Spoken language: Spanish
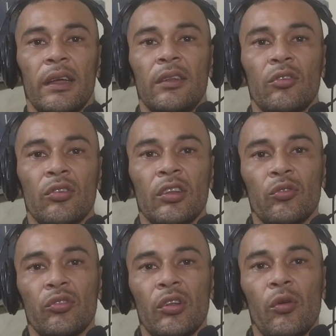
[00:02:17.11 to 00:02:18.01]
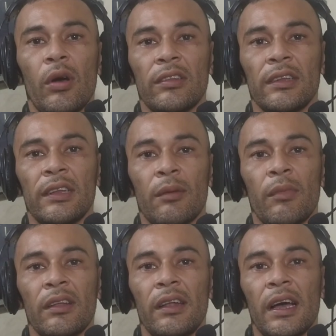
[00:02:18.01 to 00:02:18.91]
entonces usted lo va a aceptar
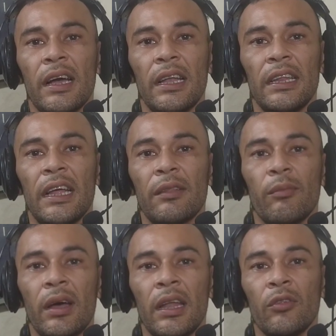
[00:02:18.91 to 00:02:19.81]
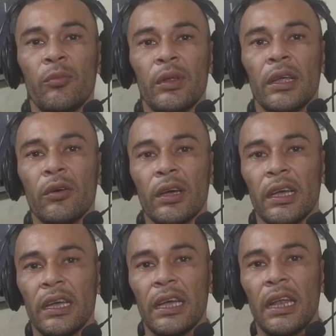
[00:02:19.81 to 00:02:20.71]
más la calidad mala de un video
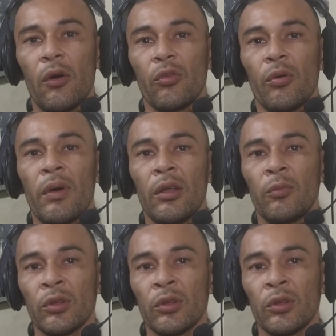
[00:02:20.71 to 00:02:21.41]
que el audio malo,